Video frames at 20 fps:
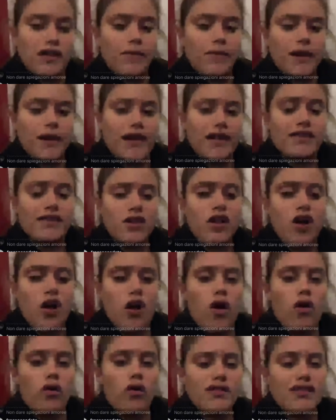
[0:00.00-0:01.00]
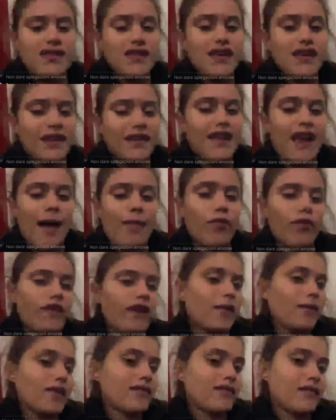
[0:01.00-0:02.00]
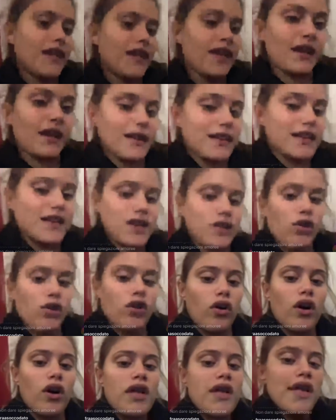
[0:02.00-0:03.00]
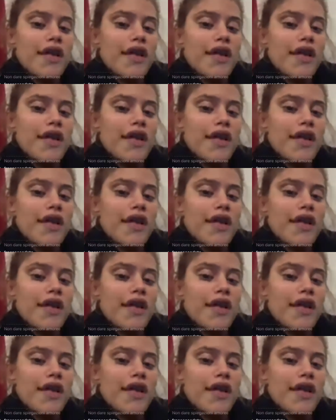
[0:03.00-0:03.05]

perché sennò così cadiamo veramente nel ridicolo,